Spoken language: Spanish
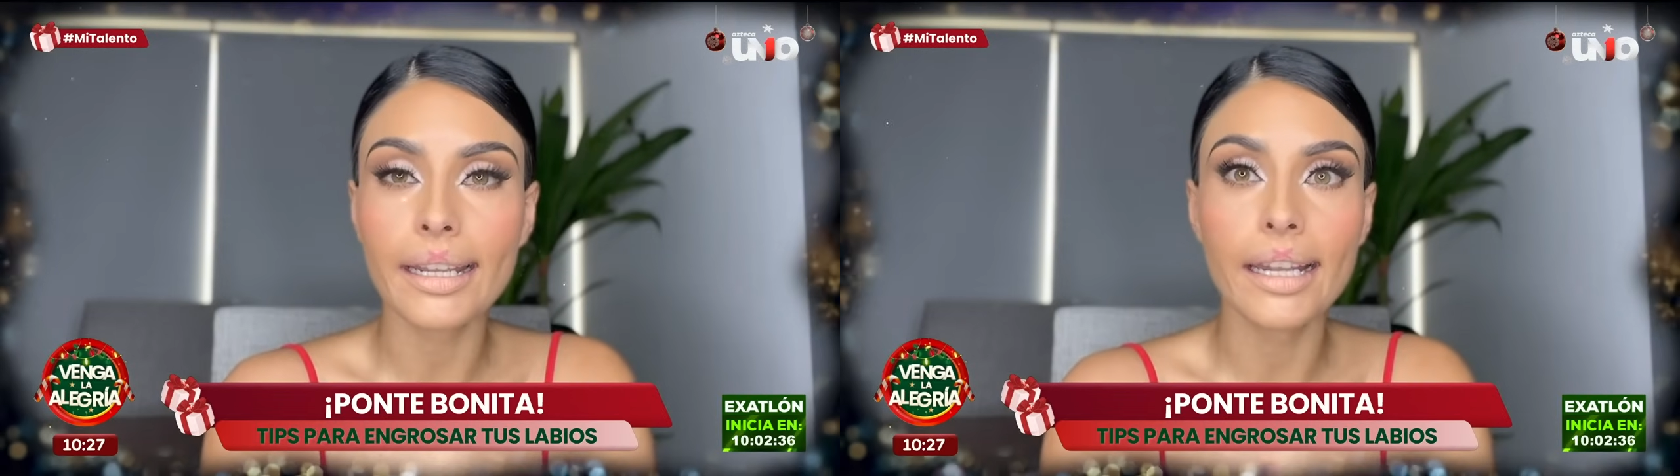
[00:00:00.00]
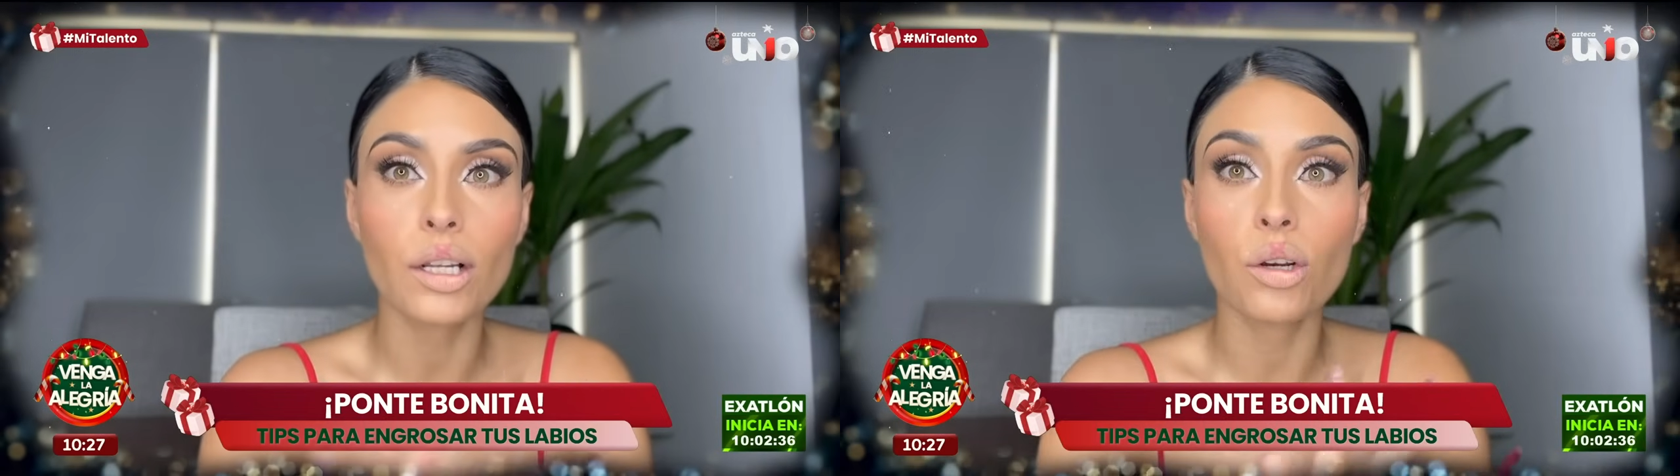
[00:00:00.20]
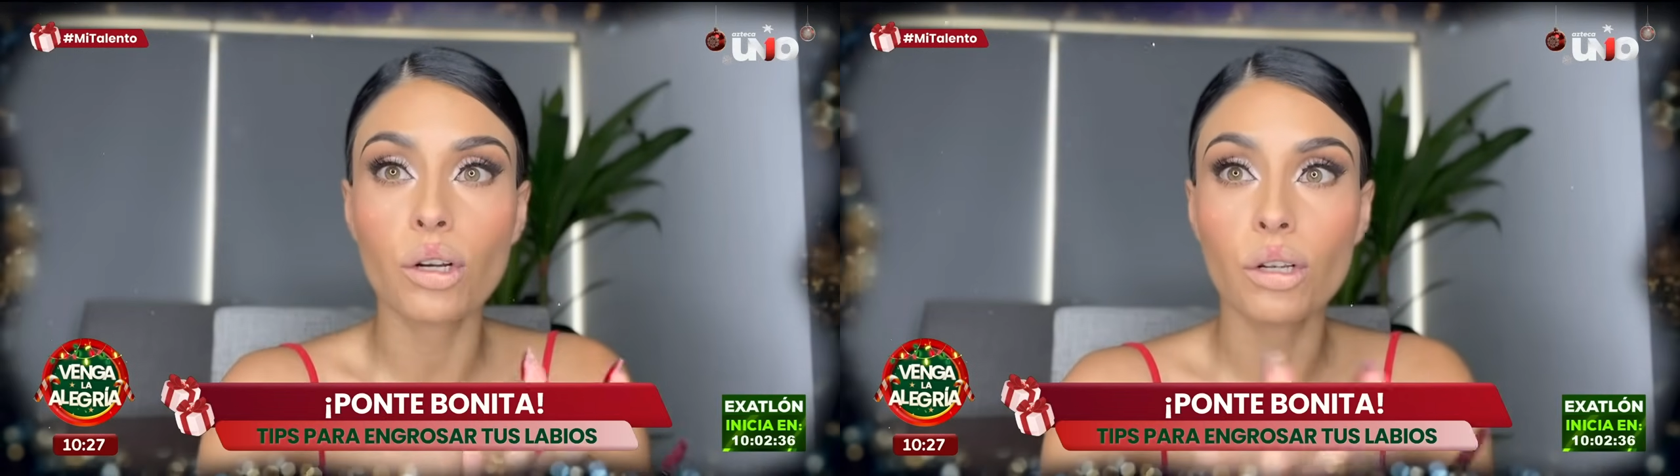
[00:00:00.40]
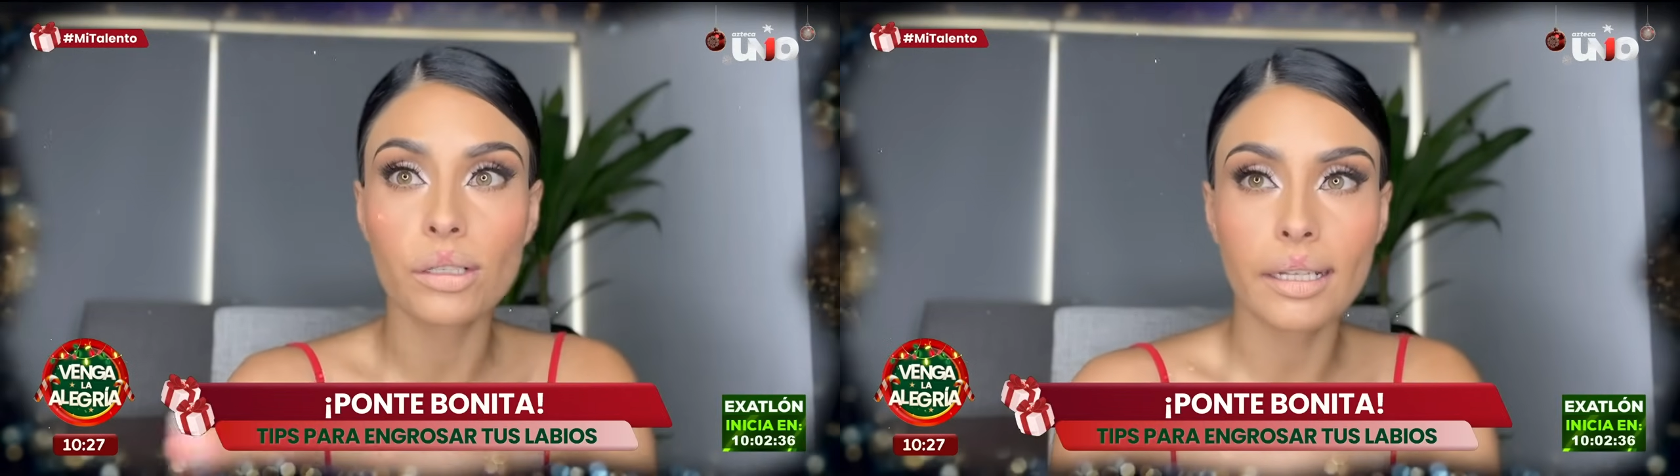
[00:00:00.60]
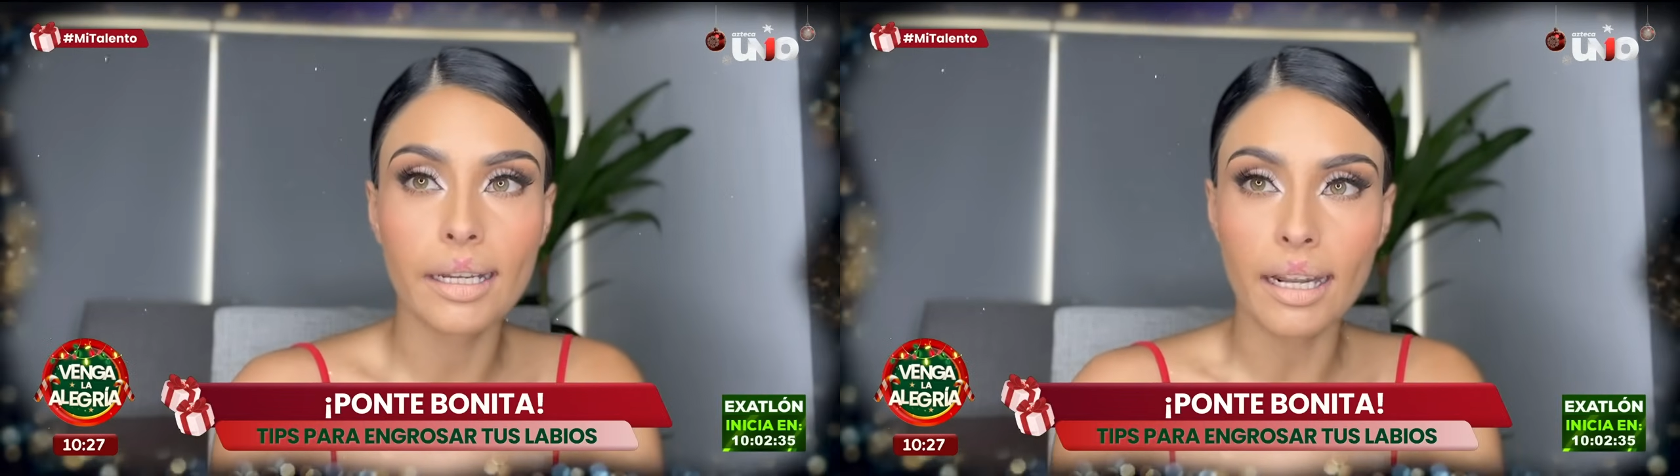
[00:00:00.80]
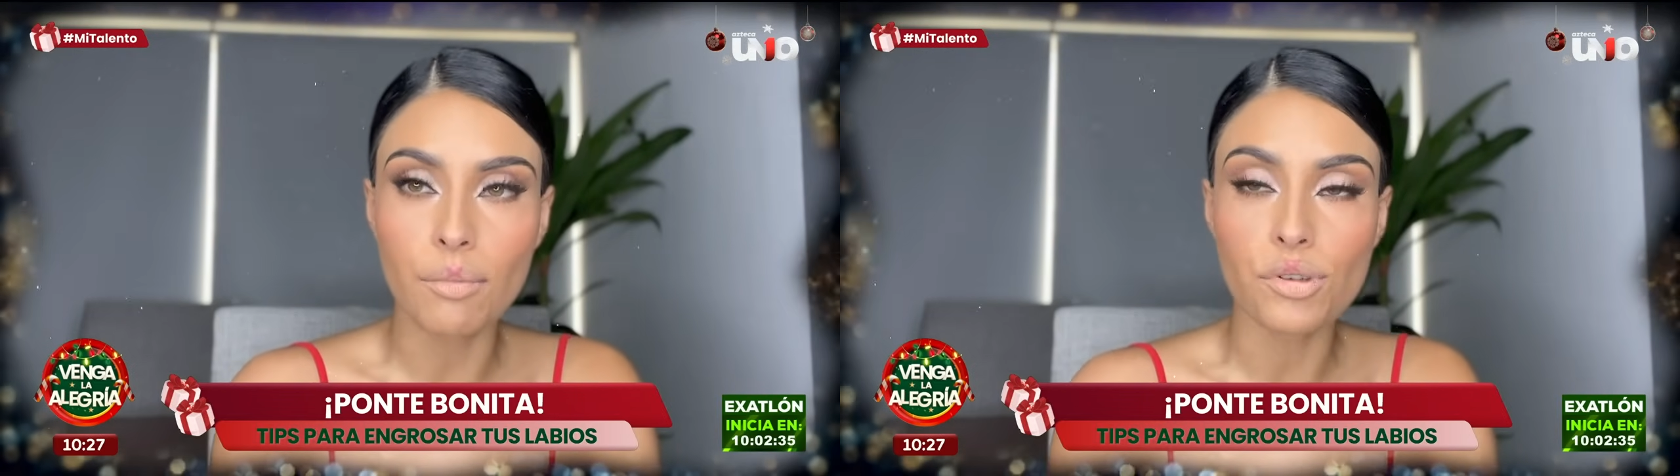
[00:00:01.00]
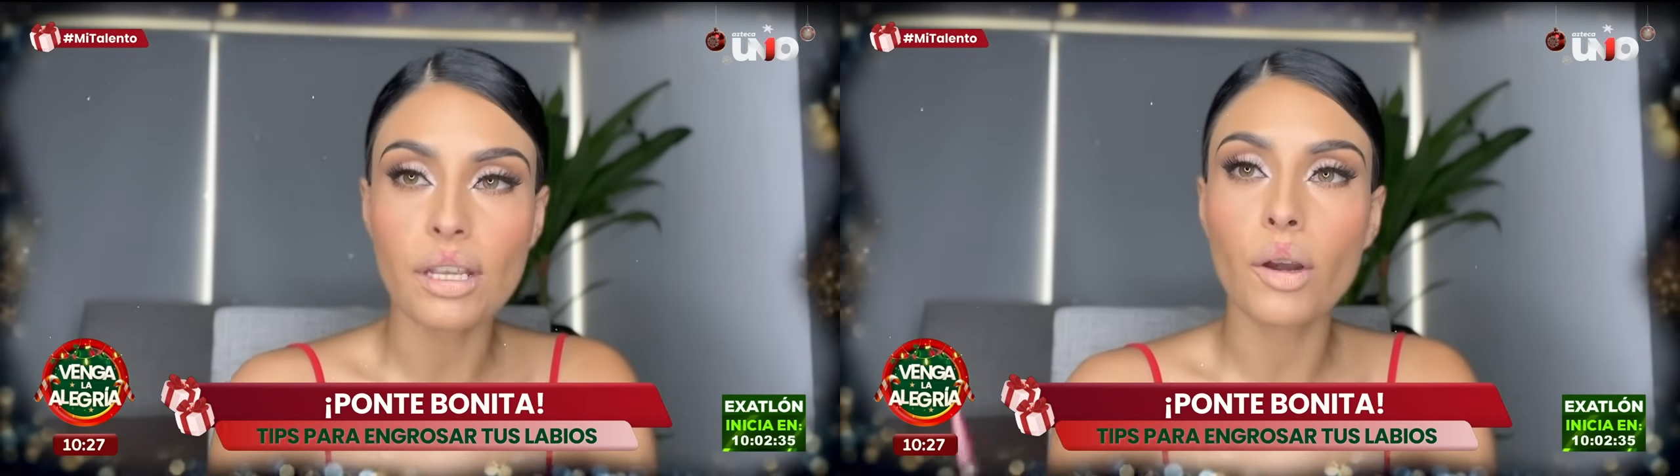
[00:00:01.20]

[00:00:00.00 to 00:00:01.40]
el color que queramos.